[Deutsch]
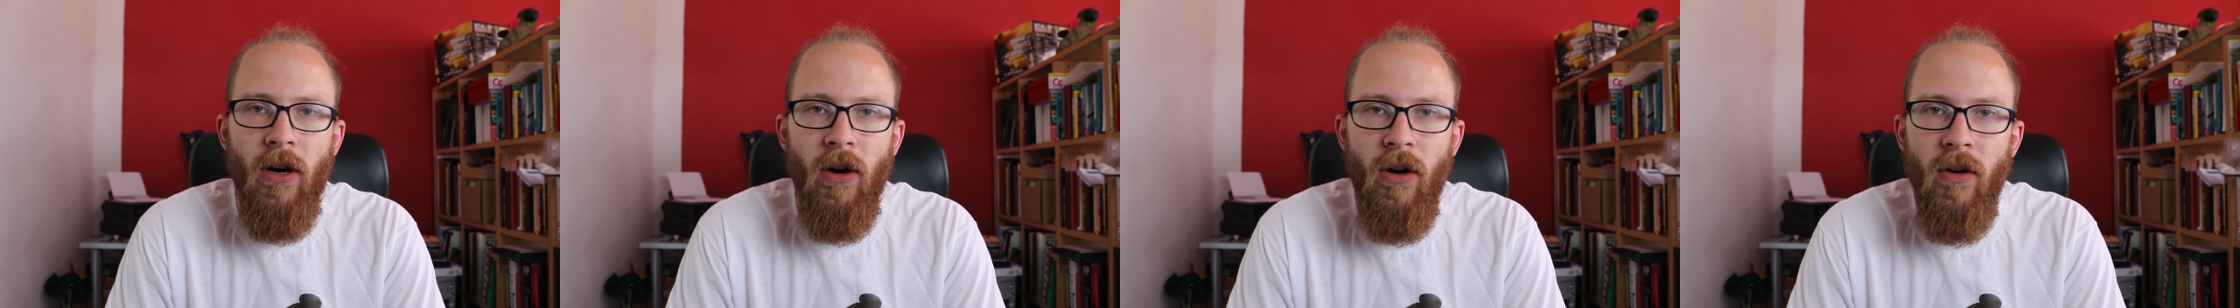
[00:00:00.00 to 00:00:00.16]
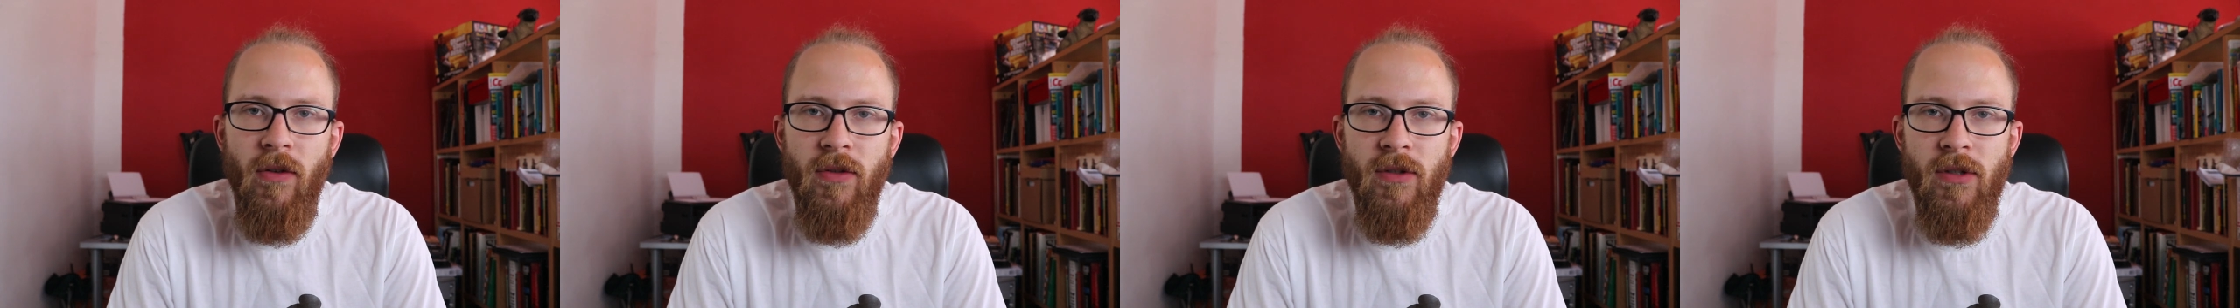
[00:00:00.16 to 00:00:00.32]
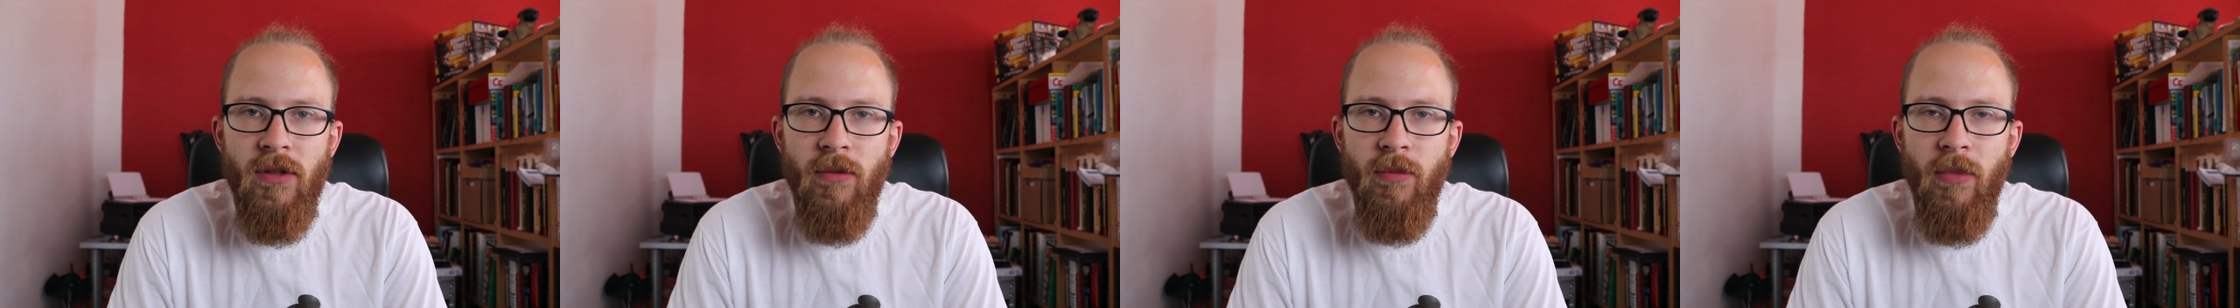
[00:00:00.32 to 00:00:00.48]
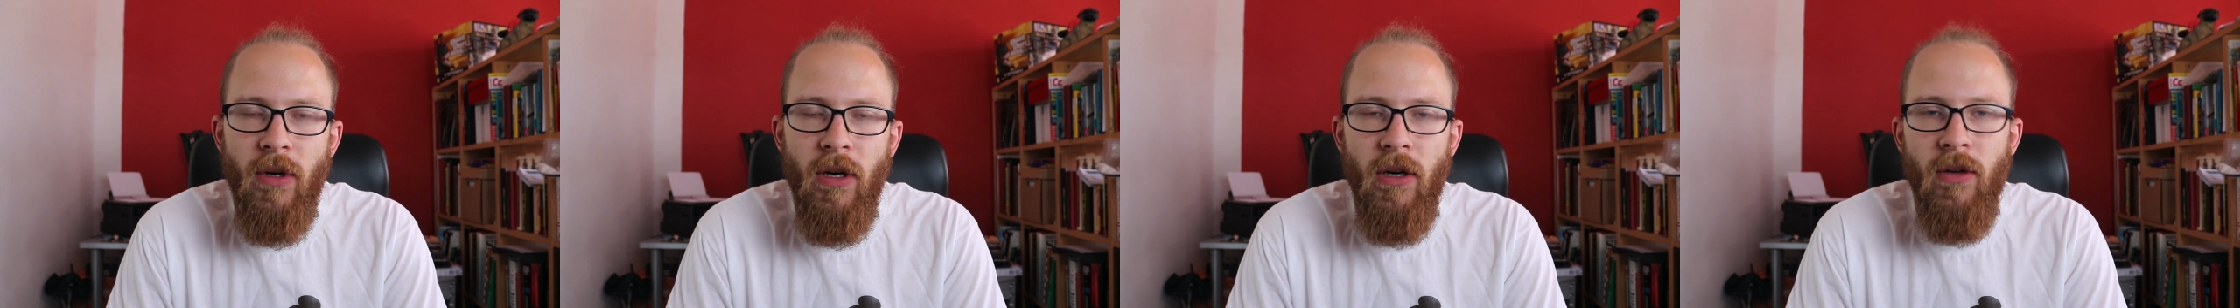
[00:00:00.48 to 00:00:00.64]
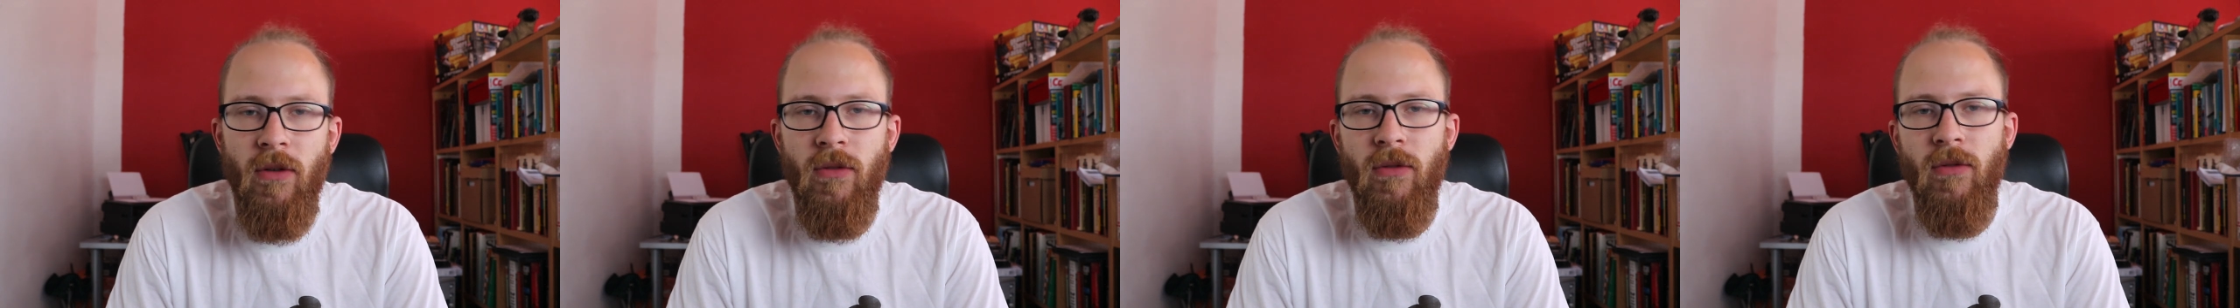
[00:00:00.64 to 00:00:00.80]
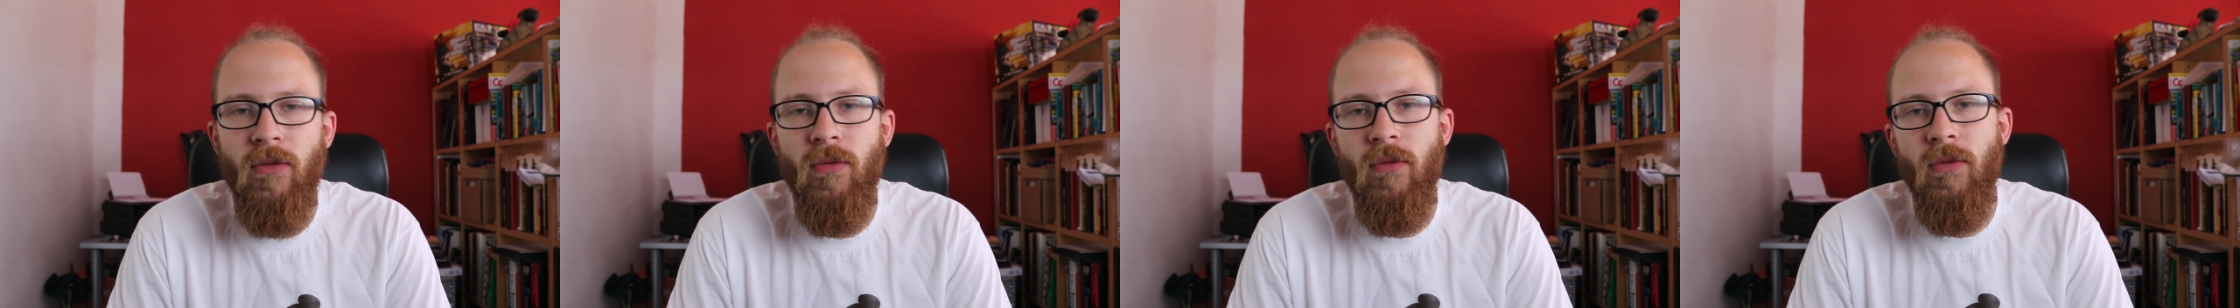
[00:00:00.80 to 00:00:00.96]

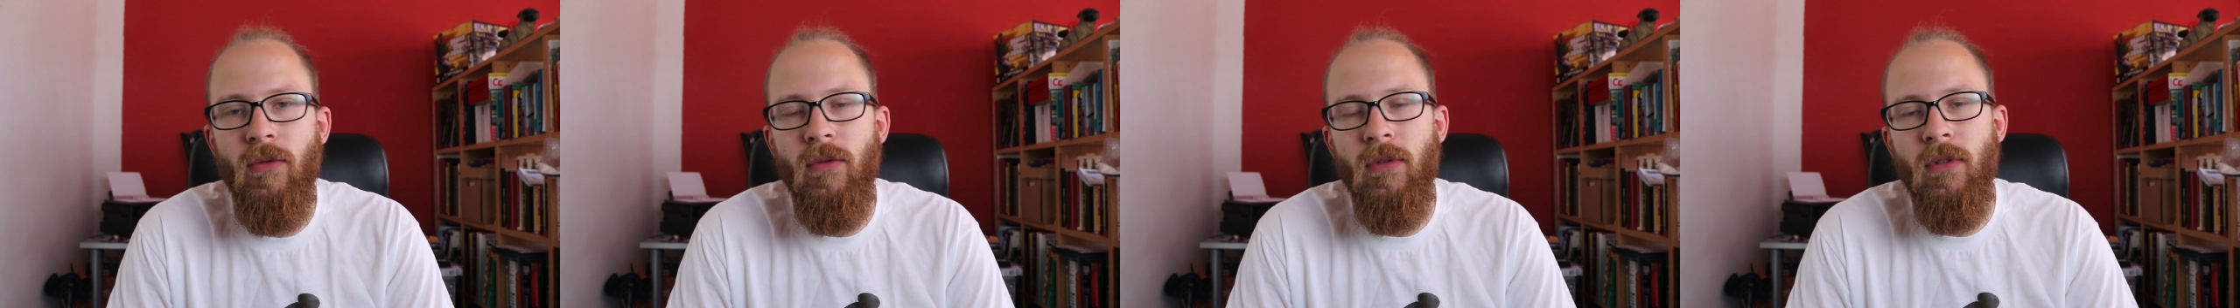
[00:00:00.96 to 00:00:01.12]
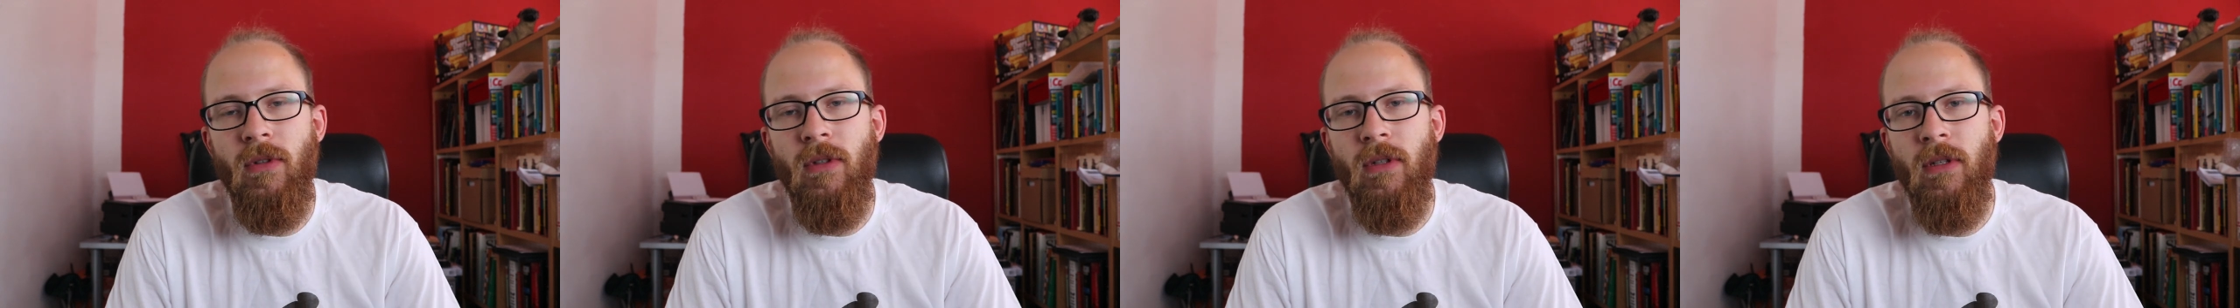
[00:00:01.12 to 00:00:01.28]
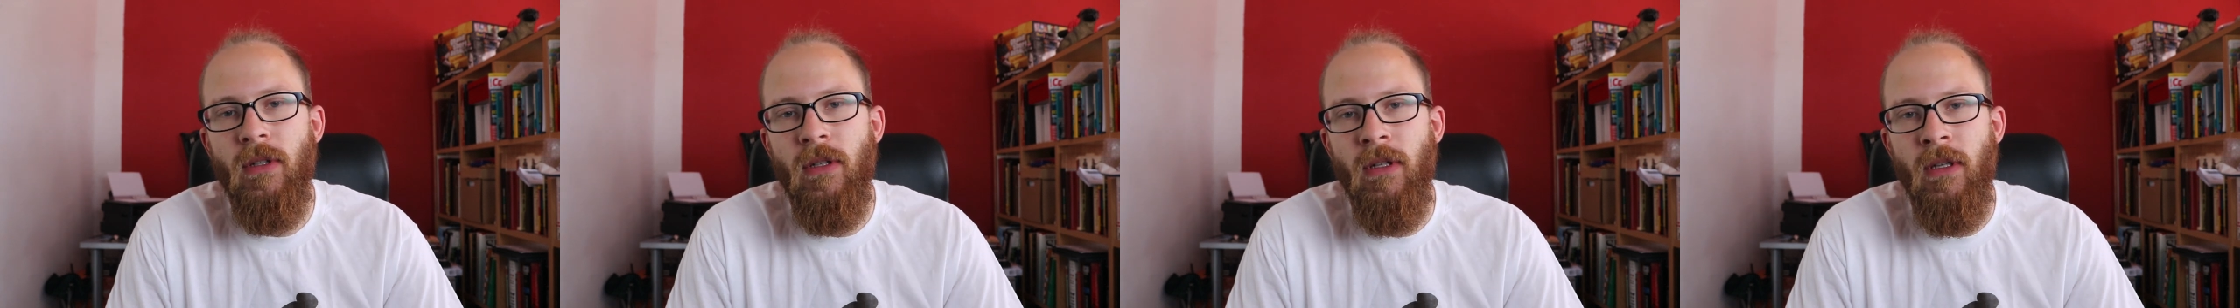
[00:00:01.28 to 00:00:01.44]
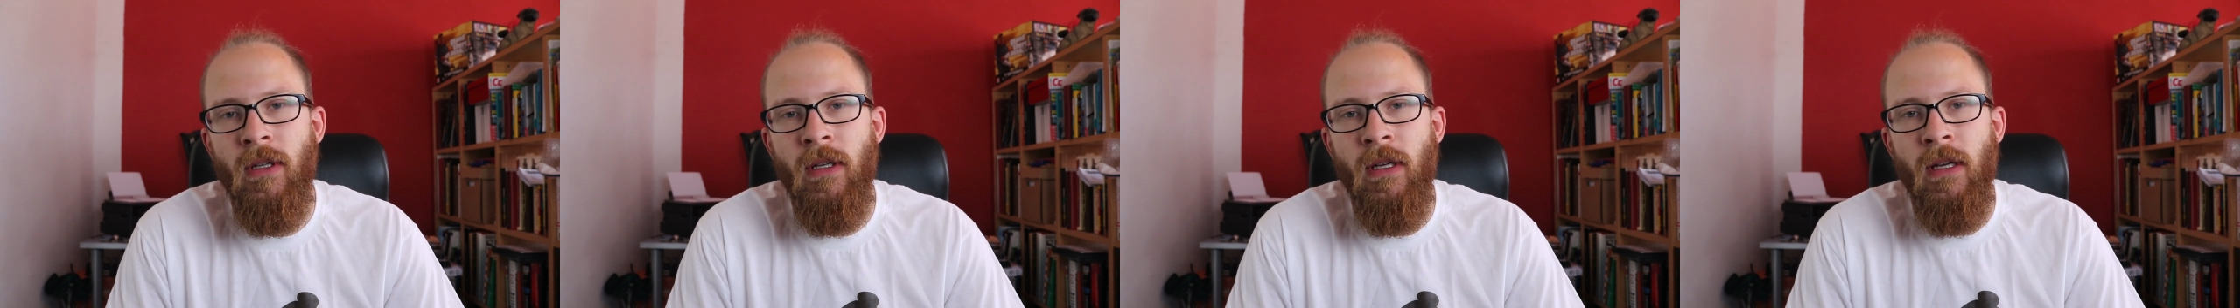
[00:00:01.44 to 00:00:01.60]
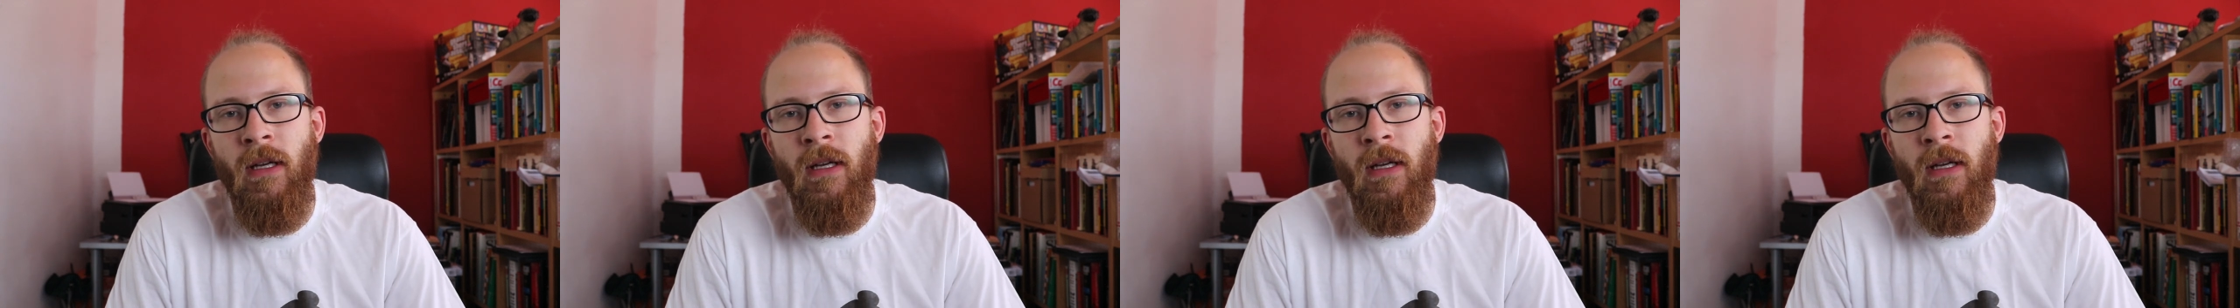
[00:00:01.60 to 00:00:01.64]
aufzubauen und